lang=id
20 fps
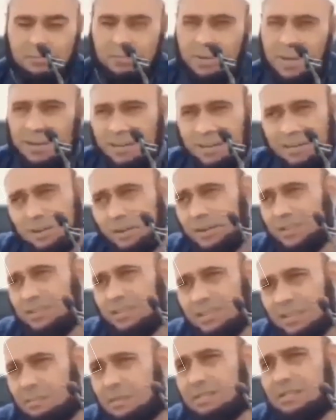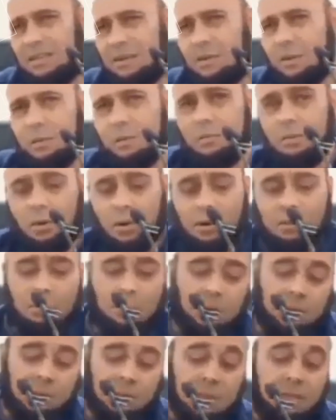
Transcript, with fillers: Bukan tiroid sih, tapi secara umum hormon.